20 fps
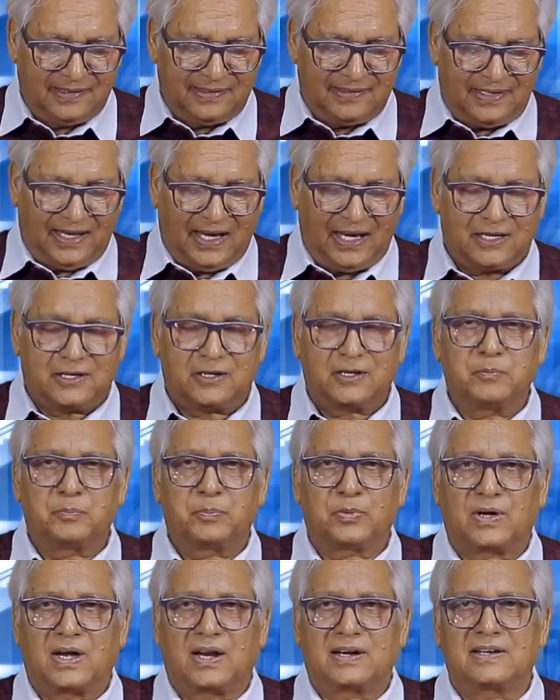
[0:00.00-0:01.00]
न्याय की
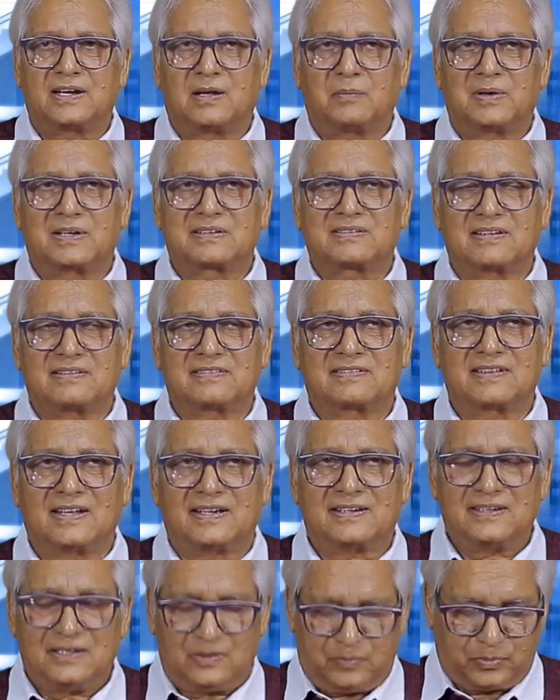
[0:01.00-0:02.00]
पुकार नामक संस्था
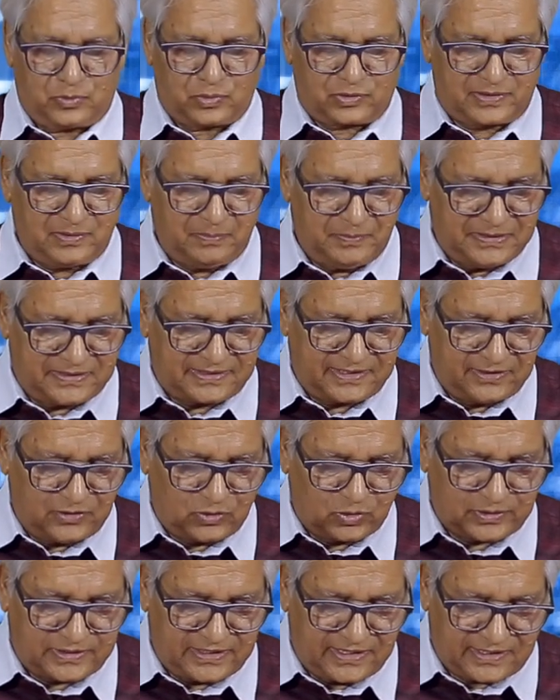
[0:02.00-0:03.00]
की रिपोर्ट से मिलती
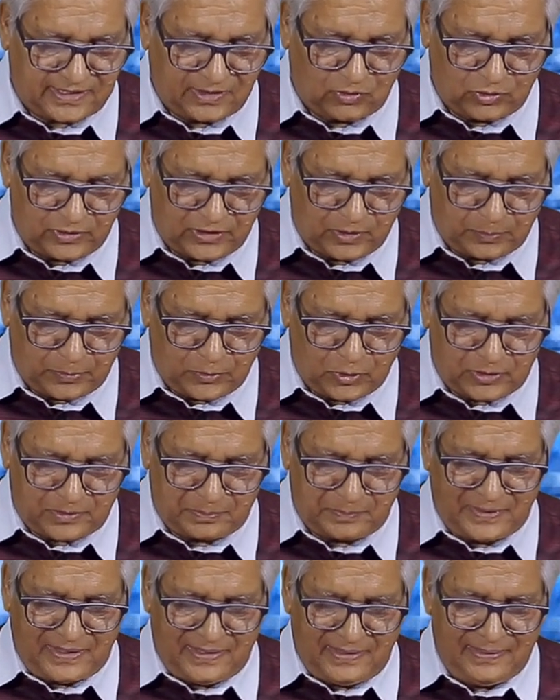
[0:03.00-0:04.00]
जुलती है क्योंकि
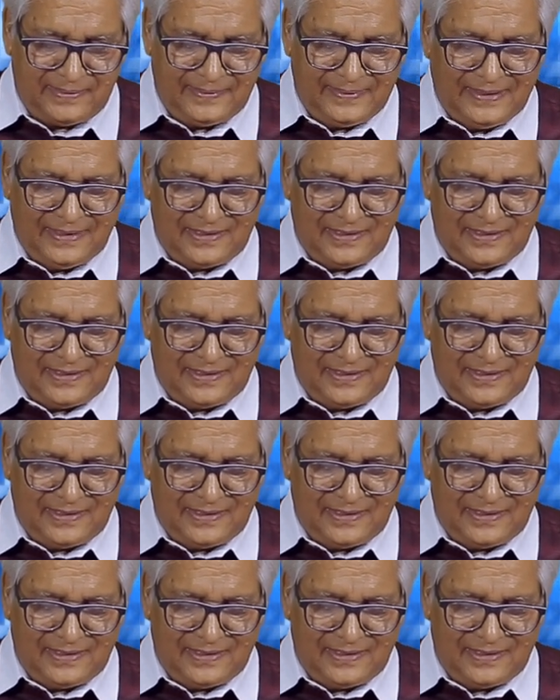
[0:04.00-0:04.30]
रिपोर्ट में